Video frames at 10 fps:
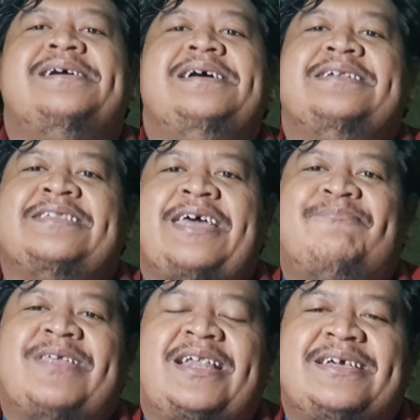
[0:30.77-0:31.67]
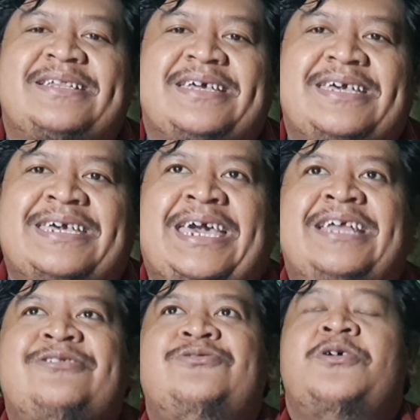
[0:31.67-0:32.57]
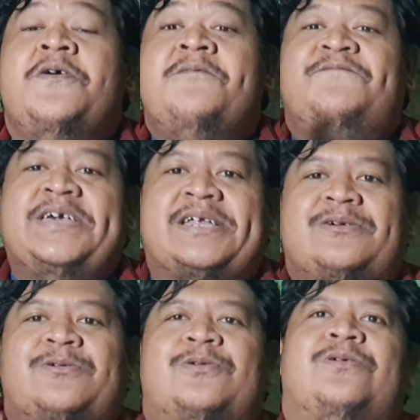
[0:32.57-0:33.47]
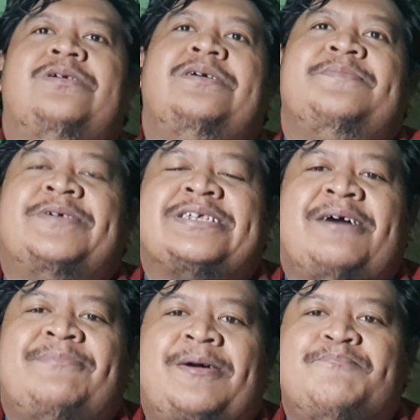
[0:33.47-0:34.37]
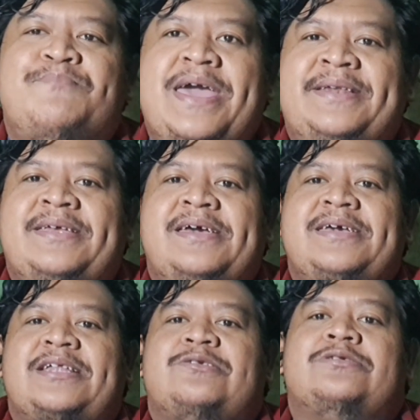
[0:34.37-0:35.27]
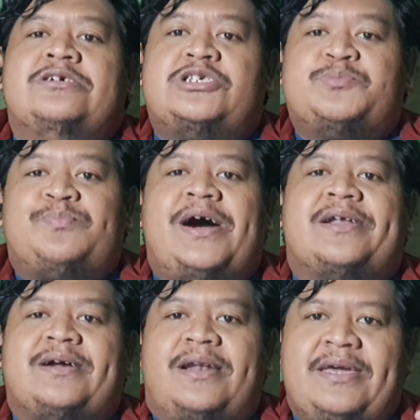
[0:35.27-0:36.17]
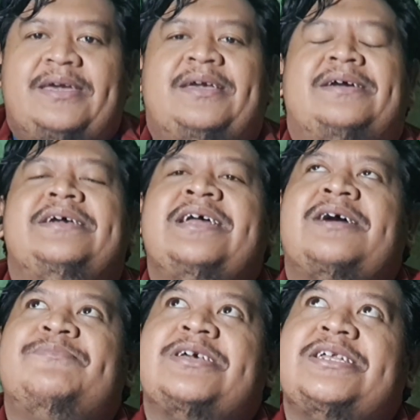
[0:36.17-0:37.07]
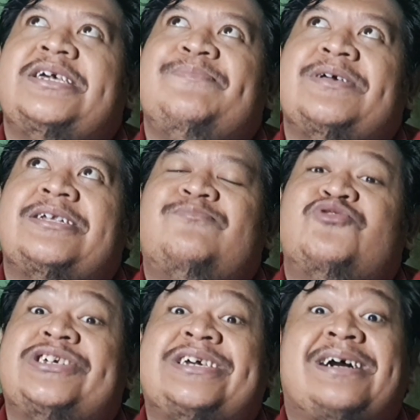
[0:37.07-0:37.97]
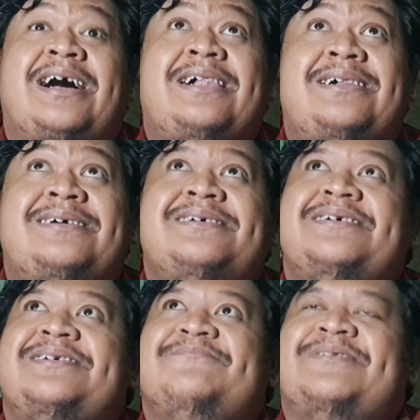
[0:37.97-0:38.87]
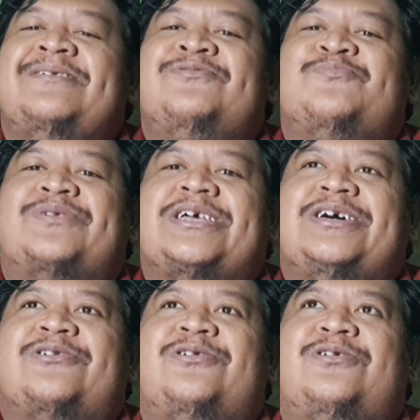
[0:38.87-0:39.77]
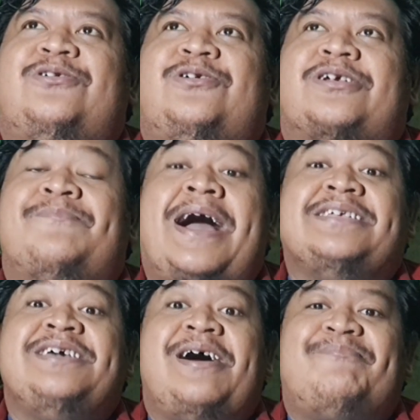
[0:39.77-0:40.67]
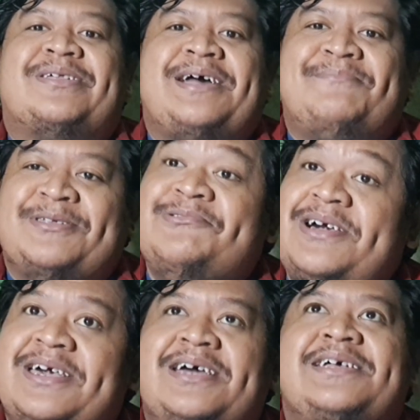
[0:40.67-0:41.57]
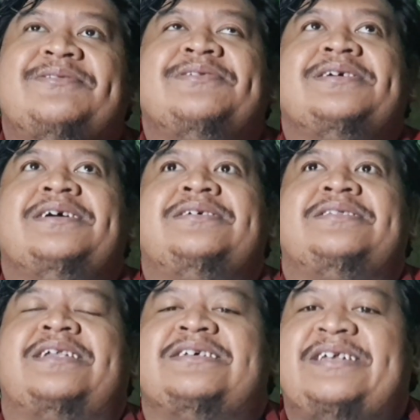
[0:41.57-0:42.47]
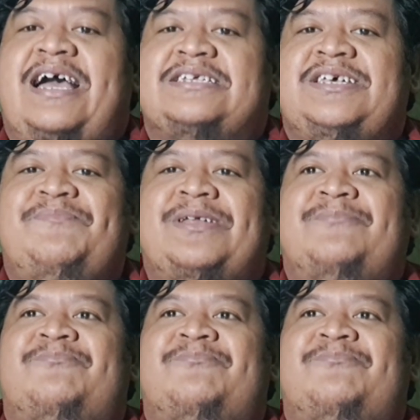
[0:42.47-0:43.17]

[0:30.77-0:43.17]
di thumbnail ini yaitu Virgo bersama bandnya yaitu The Sparkling. Ini akan menjadi film musikal, film superhero remaja pertama juga ya jatuhnya ya setelah Sri Asi film